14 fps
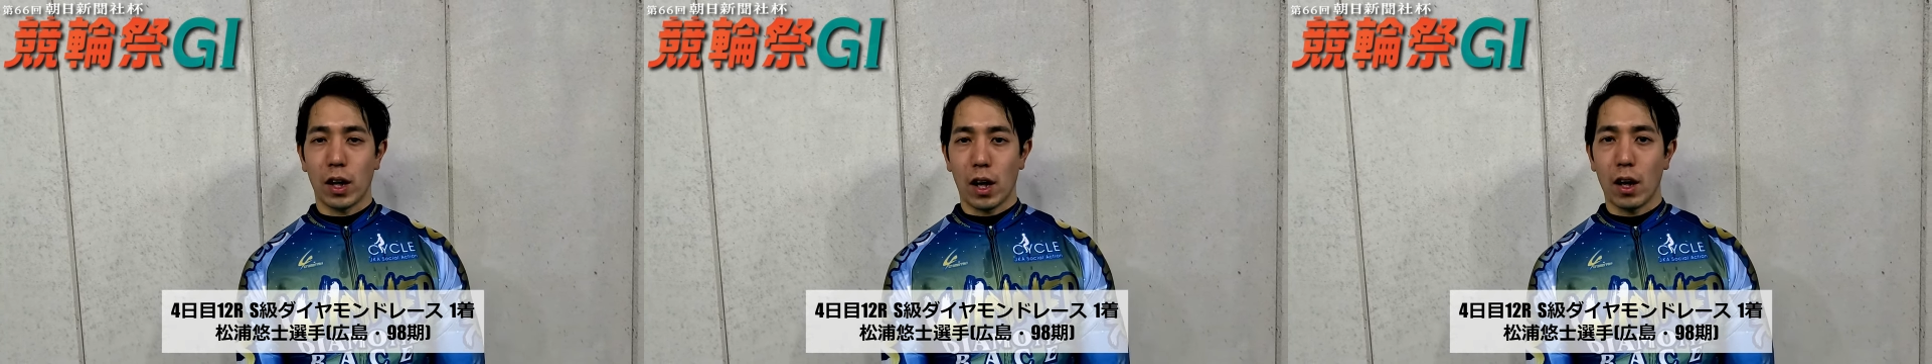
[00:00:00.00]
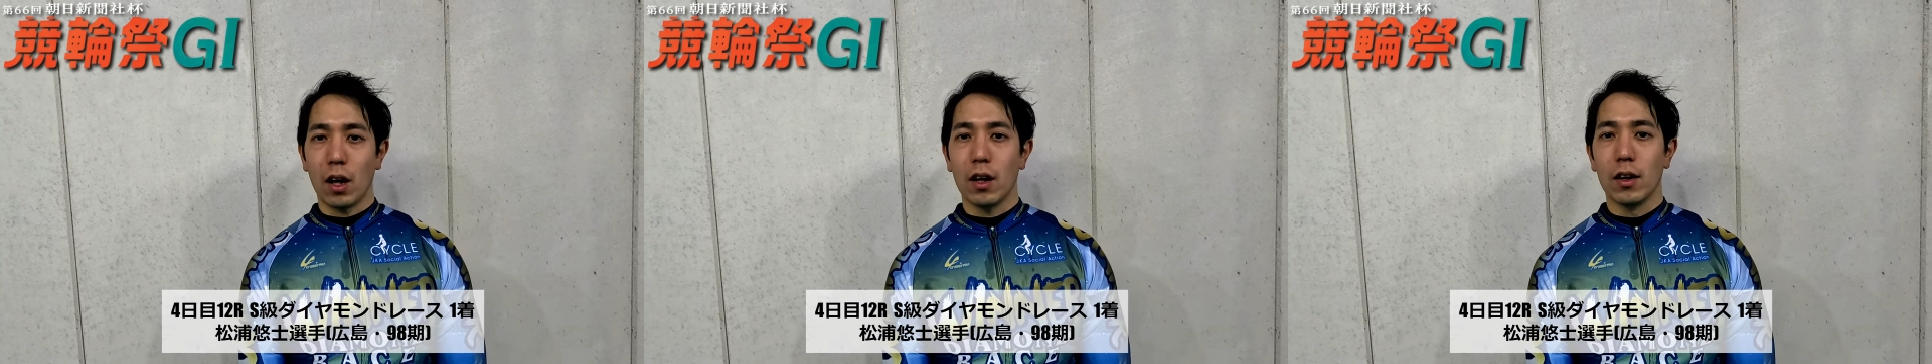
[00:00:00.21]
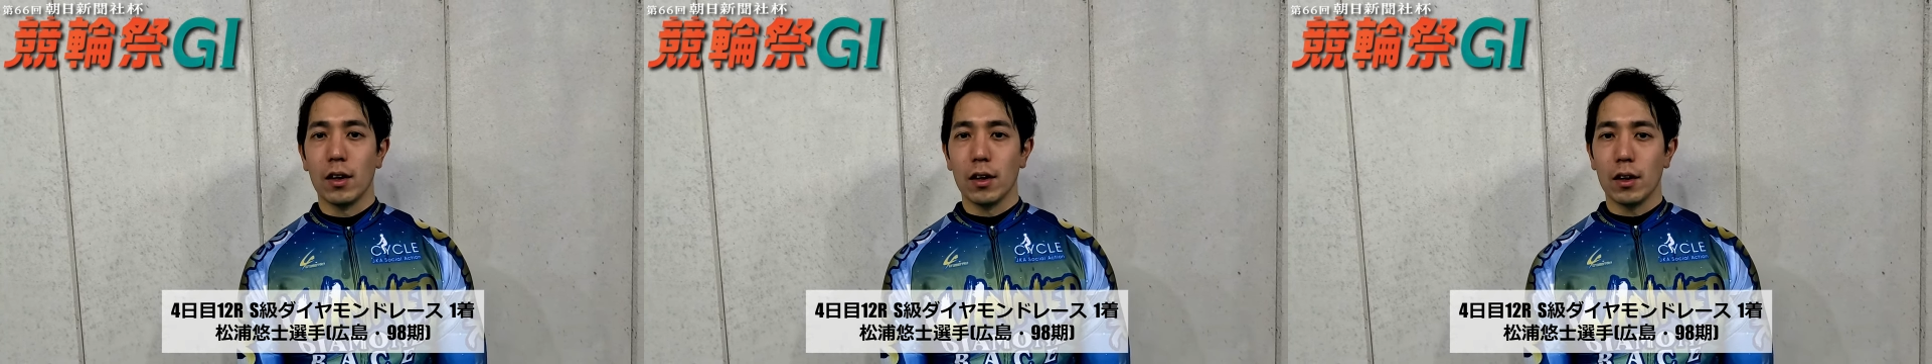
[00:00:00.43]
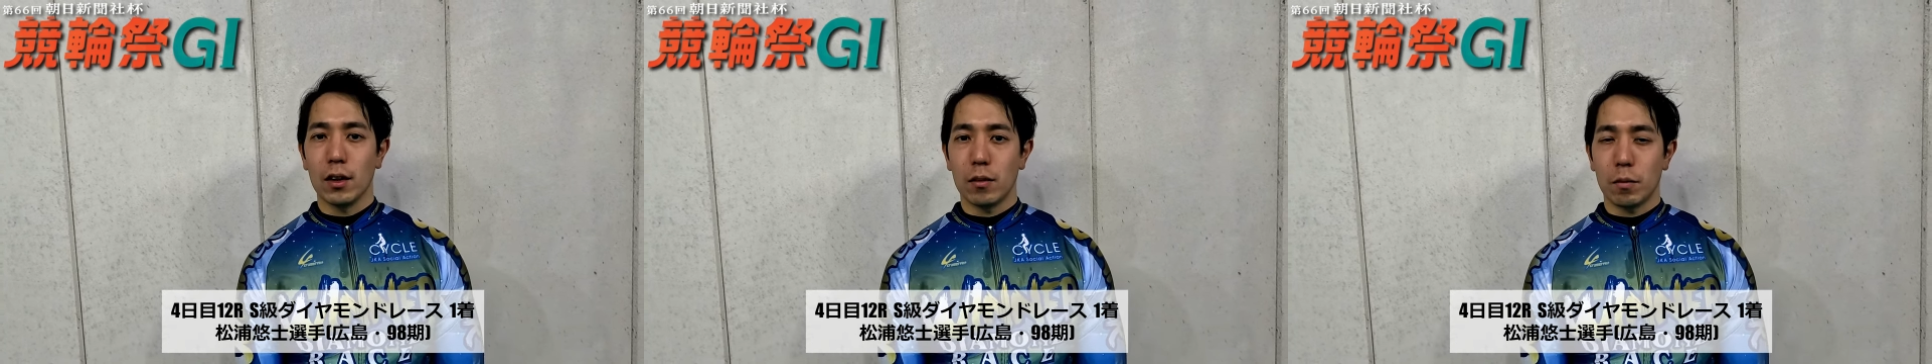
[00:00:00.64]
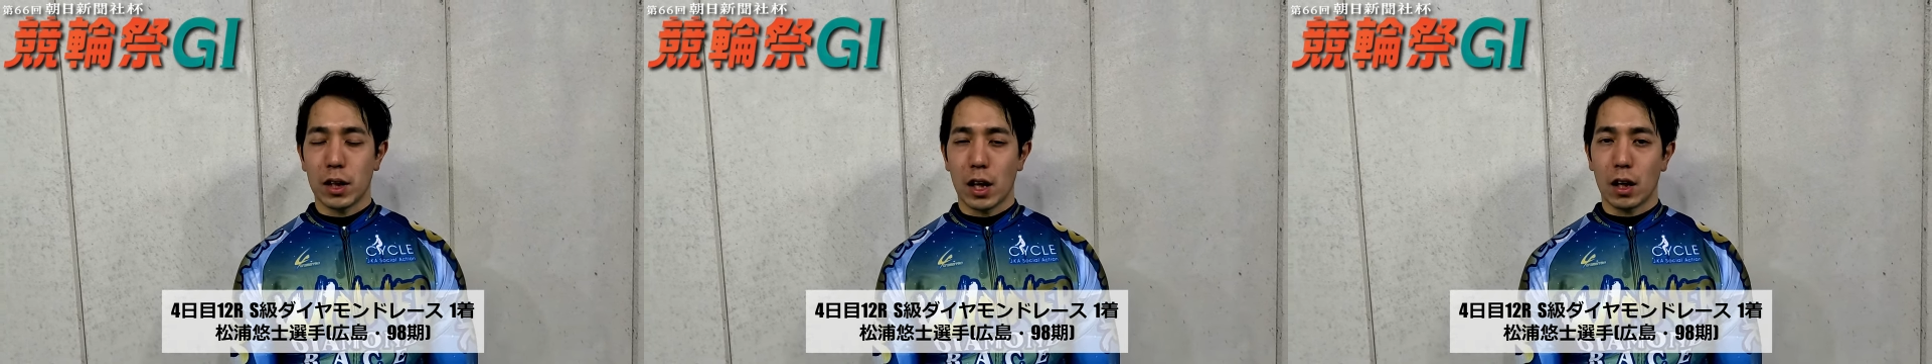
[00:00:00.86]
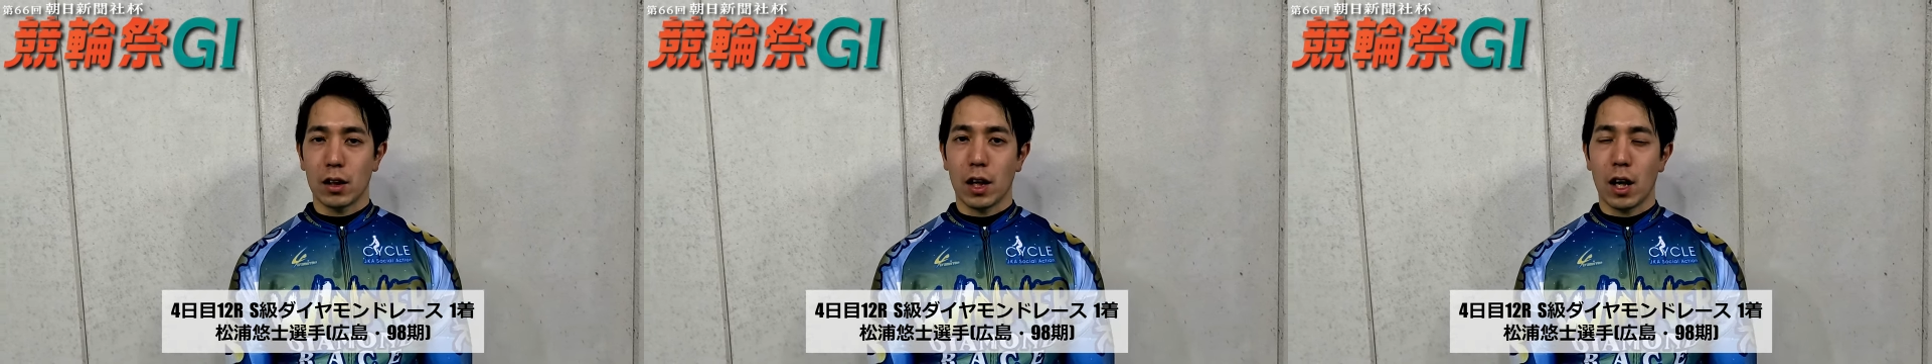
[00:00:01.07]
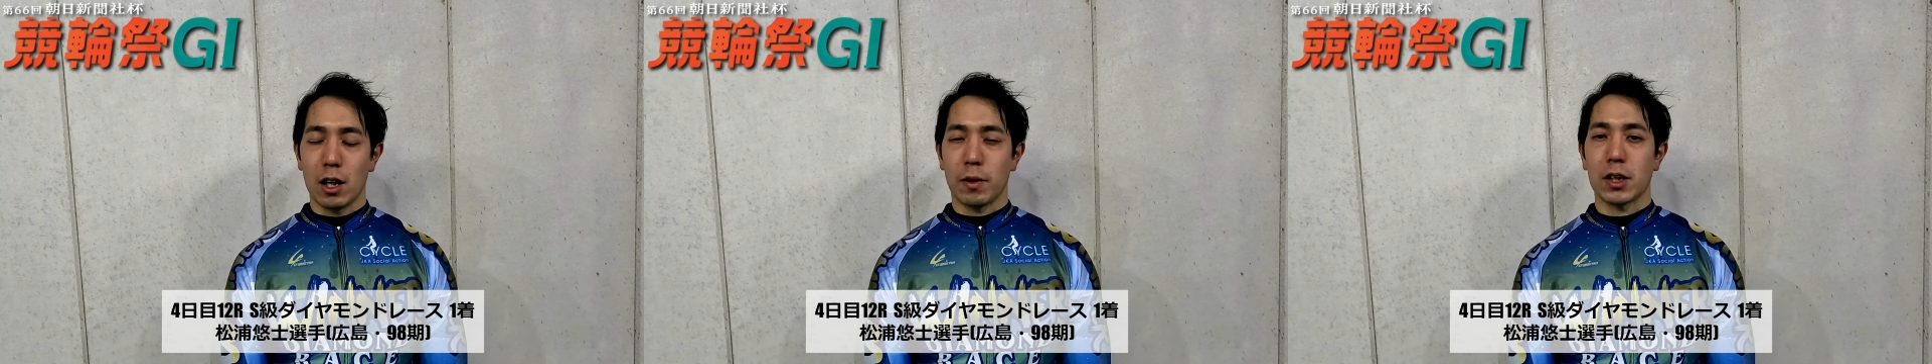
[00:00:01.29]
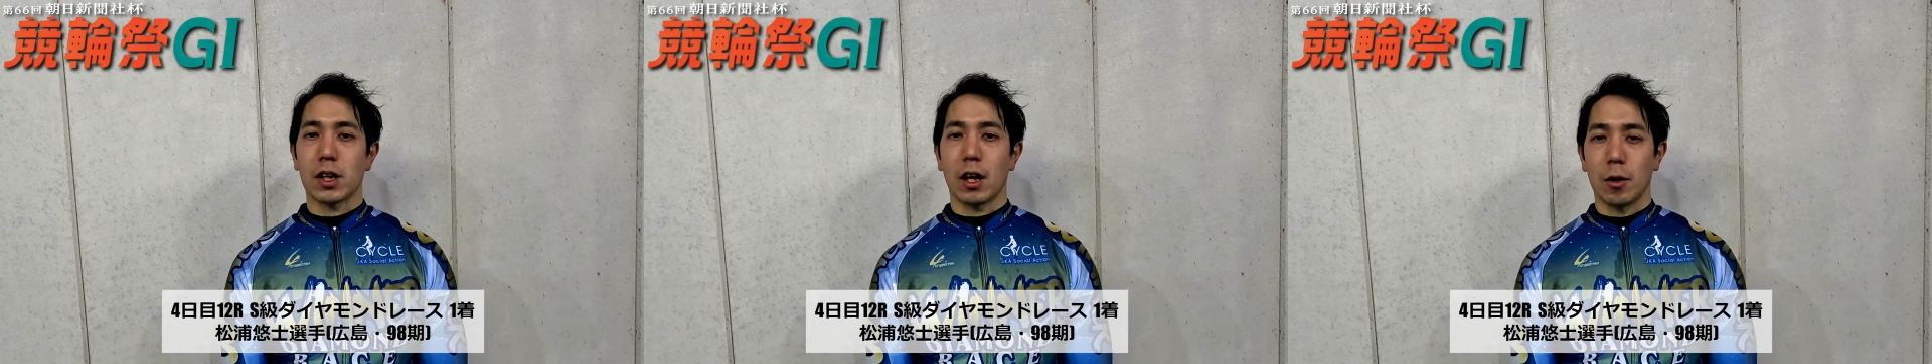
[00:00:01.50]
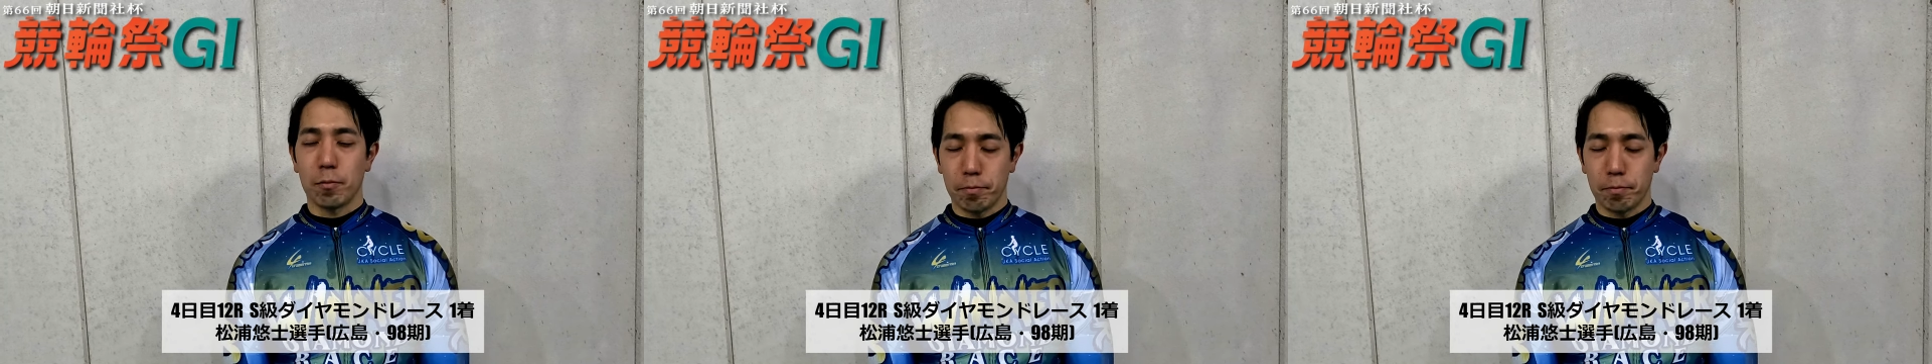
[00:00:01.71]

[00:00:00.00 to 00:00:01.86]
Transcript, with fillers: で、狙って入りました。